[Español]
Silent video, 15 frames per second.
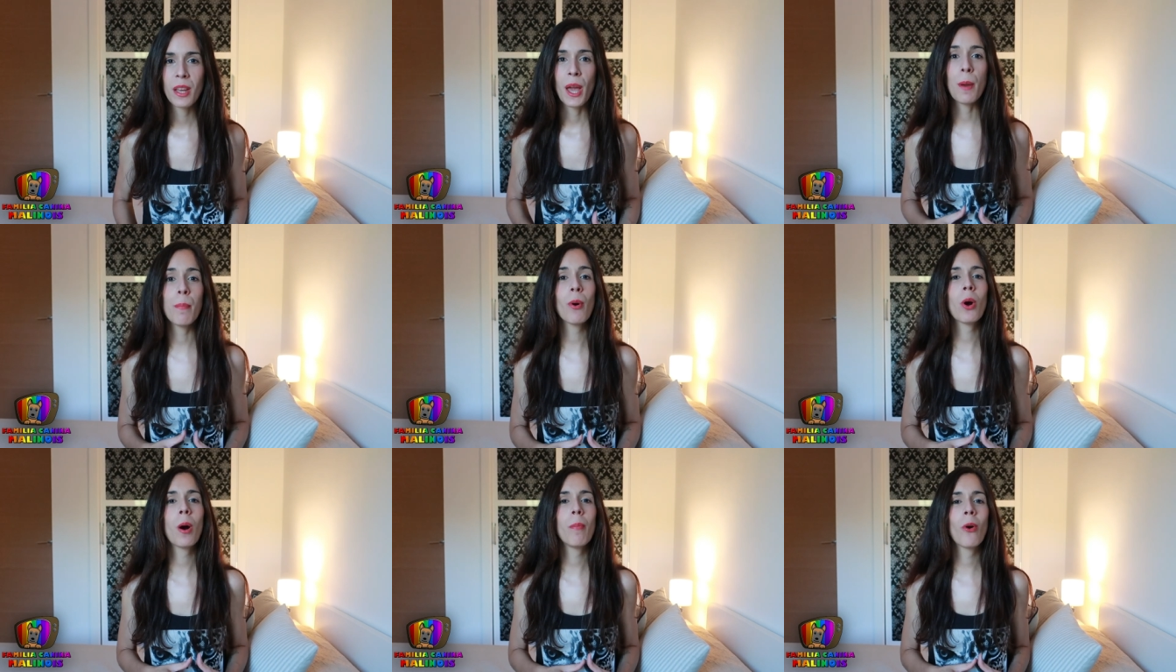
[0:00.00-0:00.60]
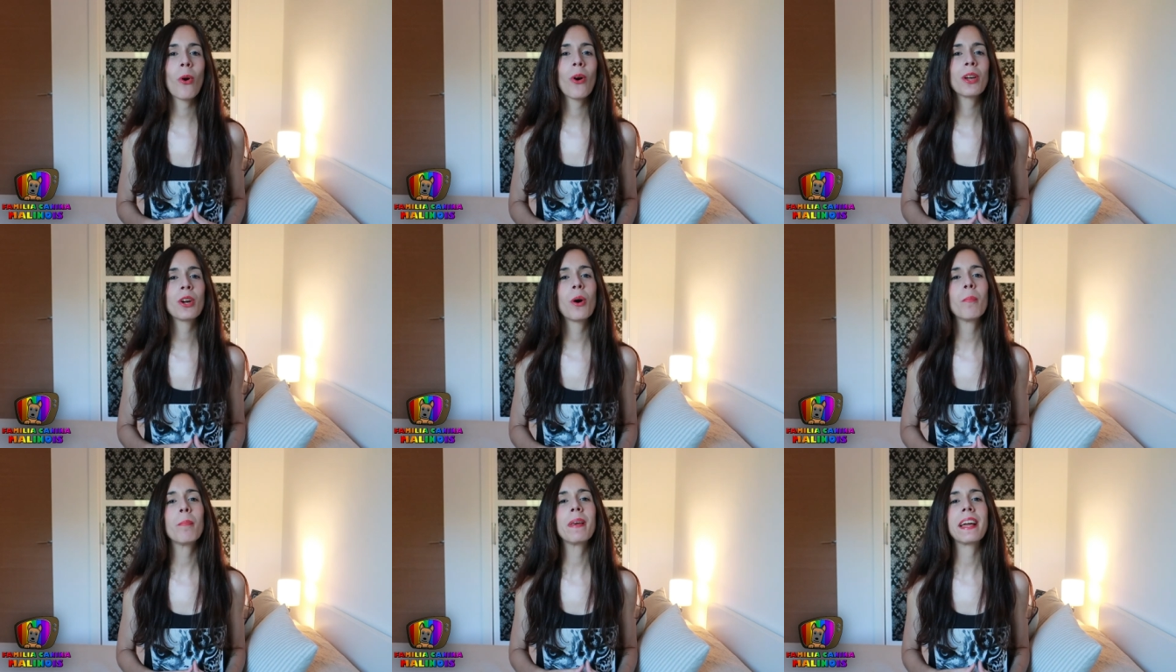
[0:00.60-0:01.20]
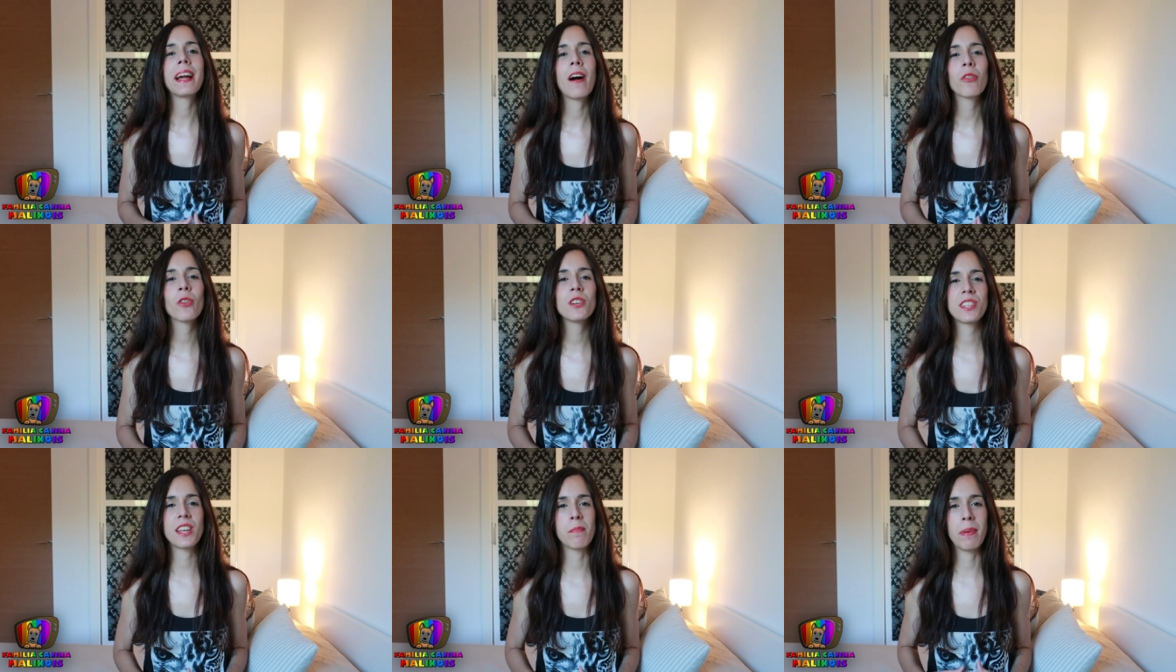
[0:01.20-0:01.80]
y poco a poco ir
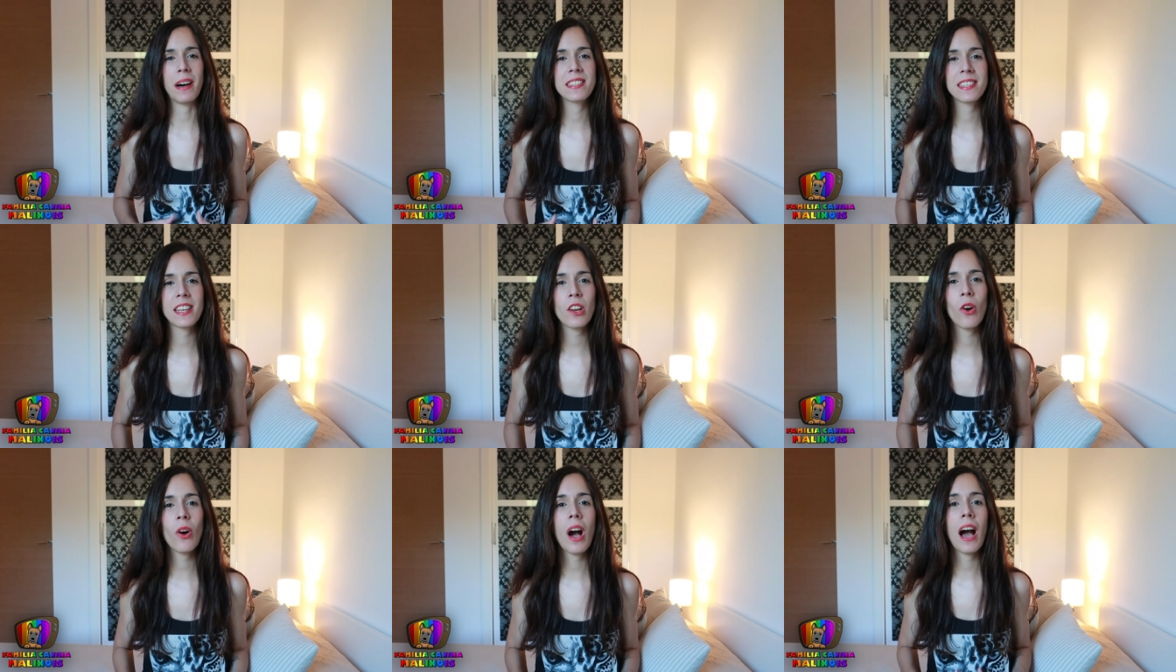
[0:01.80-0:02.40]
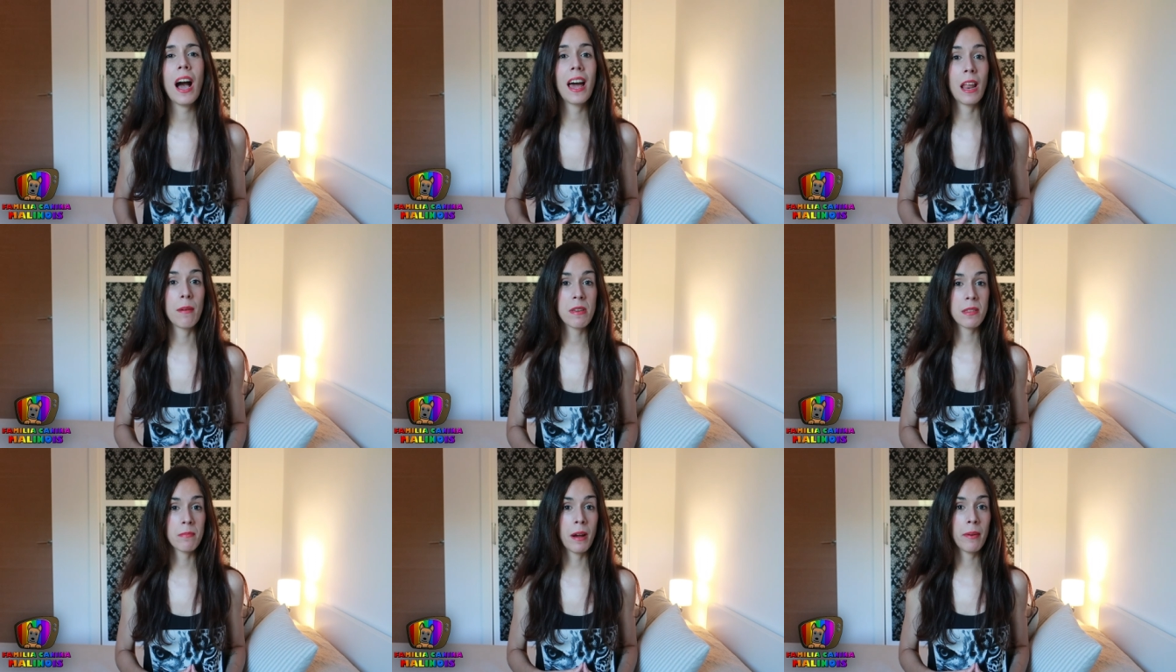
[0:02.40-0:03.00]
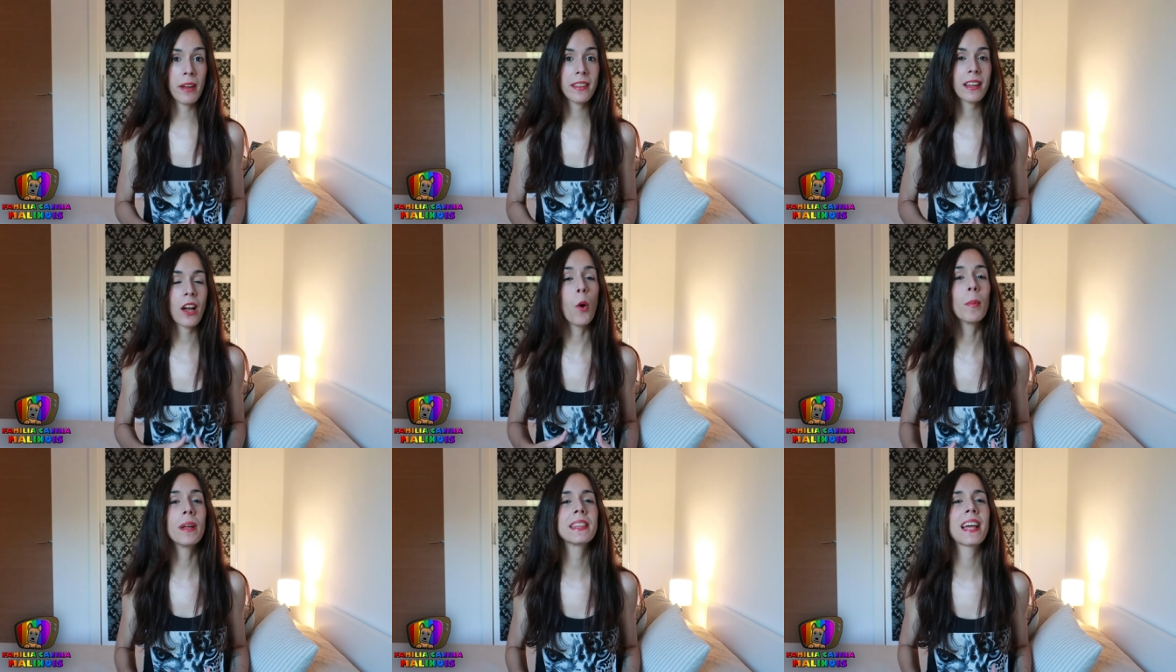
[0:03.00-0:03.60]
complicando ese paseo a la misma vez
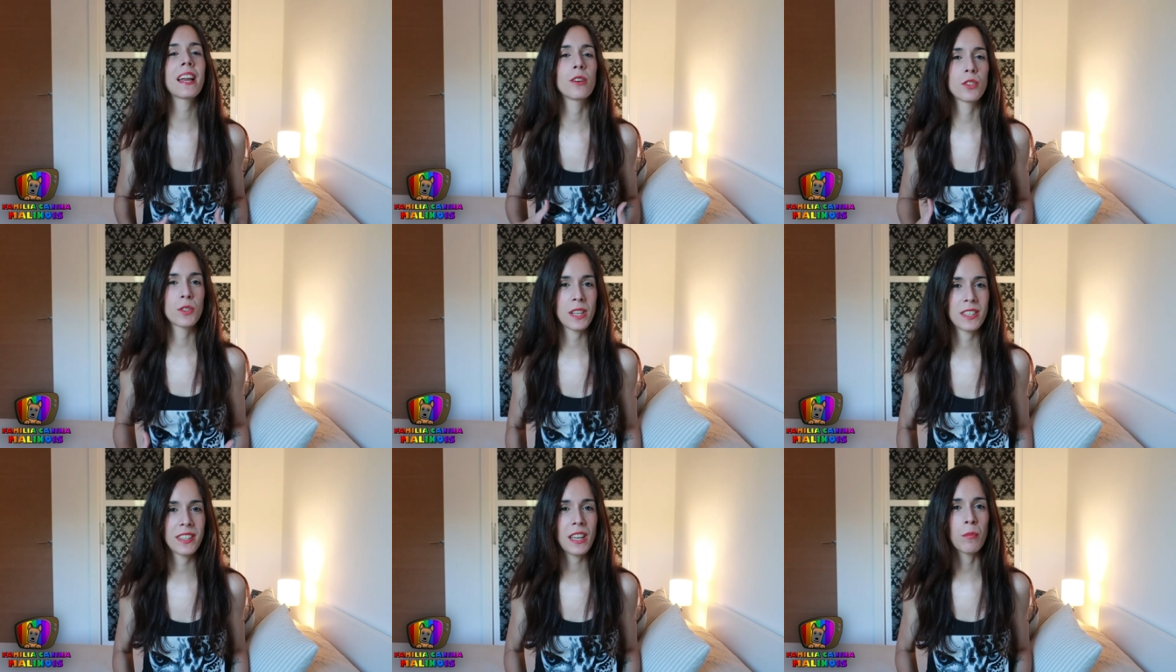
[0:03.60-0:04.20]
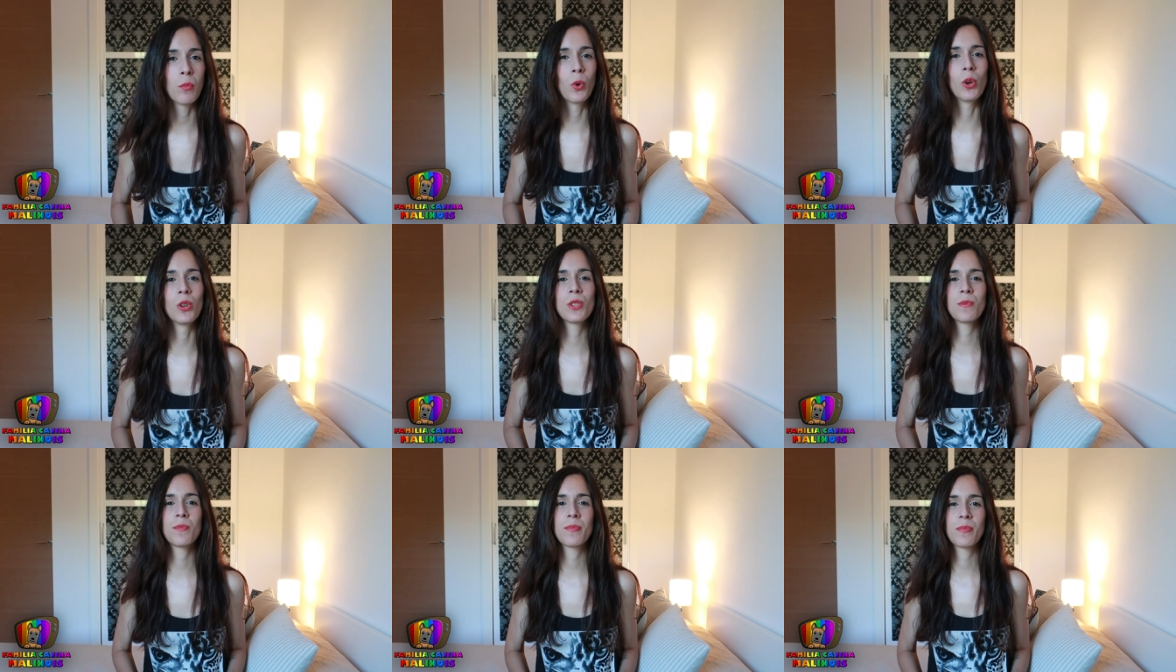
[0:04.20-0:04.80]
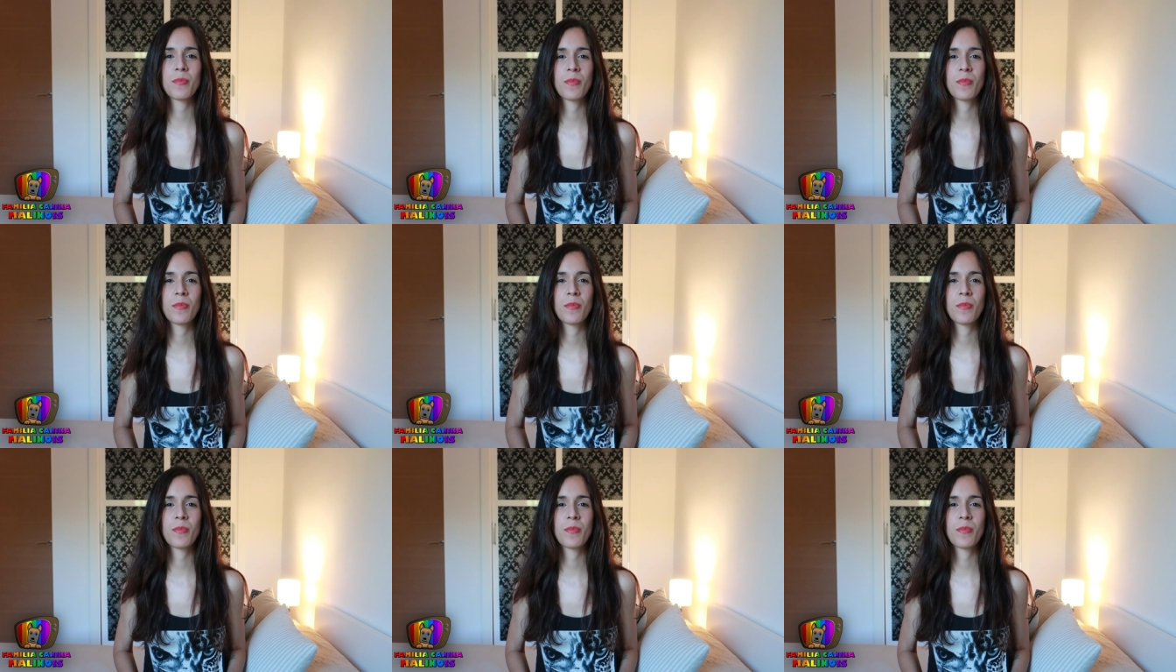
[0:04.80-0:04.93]
que aumentan los estímulos.